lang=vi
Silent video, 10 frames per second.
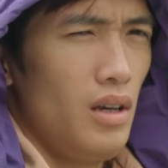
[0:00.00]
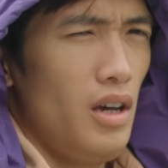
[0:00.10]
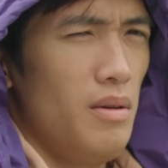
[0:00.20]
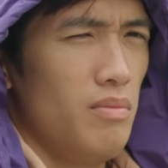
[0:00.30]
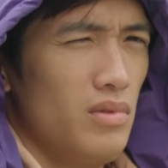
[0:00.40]

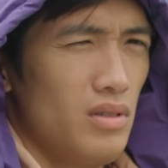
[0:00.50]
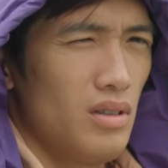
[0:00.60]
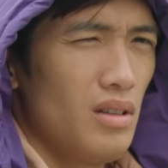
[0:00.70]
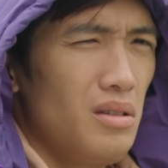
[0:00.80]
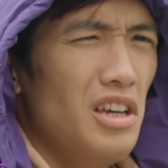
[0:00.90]
Em
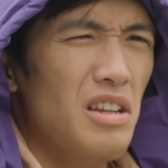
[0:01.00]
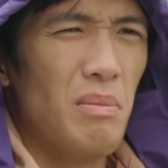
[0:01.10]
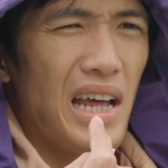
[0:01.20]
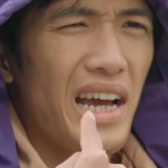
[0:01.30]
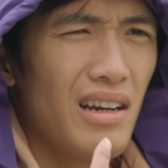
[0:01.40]

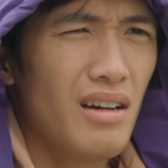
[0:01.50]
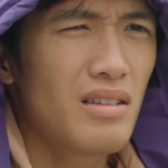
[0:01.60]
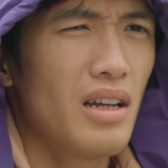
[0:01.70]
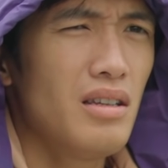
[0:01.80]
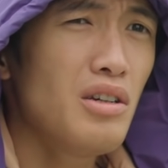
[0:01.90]
nhìn mặt anh
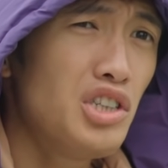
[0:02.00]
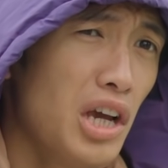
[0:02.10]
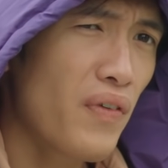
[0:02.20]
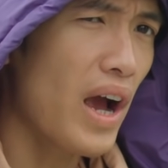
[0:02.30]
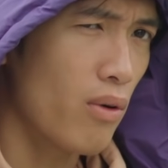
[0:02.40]
lương thiện như
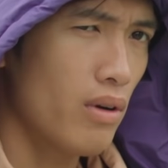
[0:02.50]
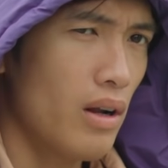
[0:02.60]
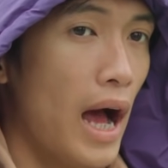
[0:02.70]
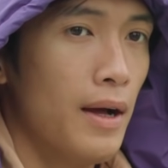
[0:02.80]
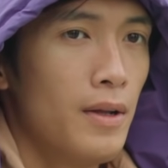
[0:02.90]
trí phèo
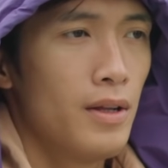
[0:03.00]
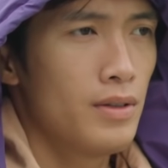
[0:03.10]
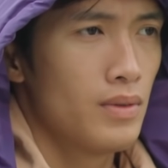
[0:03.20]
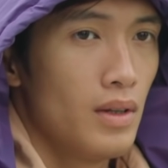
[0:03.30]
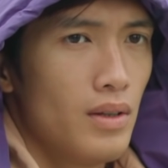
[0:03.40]
À,
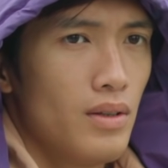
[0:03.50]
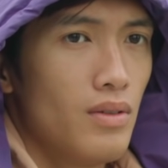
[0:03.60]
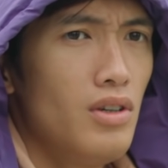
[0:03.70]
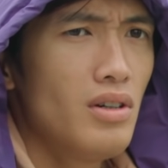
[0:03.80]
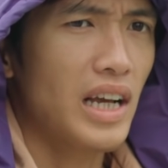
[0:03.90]

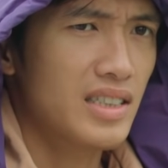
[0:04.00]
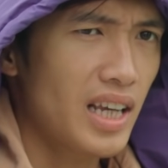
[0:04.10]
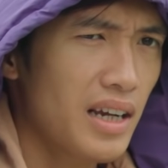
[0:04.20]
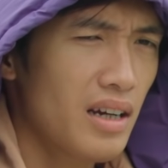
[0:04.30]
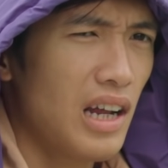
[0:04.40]
như thạch
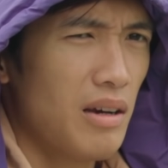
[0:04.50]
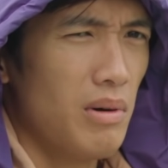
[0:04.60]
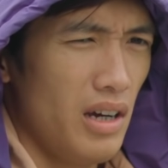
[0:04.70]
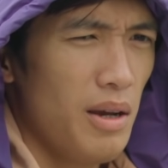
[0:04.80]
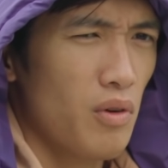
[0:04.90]
xanh như này
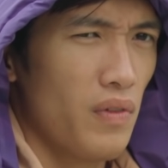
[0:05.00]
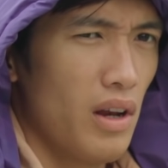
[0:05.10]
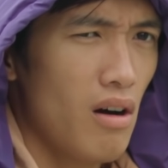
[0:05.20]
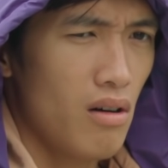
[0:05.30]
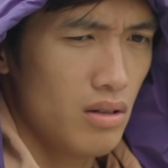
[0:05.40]
mà em còn
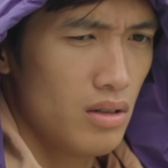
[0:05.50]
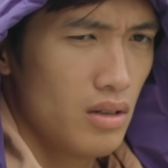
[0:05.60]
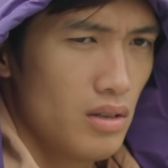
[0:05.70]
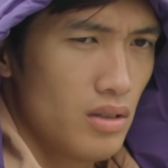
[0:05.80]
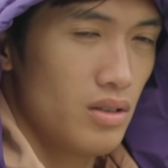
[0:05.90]
phải lo
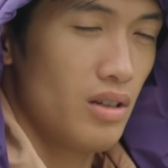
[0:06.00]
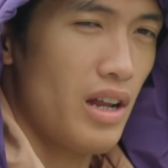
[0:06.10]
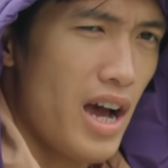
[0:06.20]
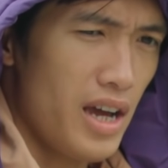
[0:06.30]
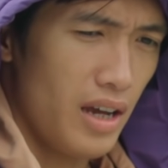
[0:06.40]

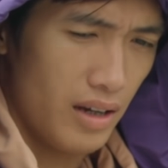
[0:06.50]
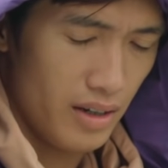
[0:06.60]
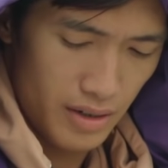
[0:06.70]
Này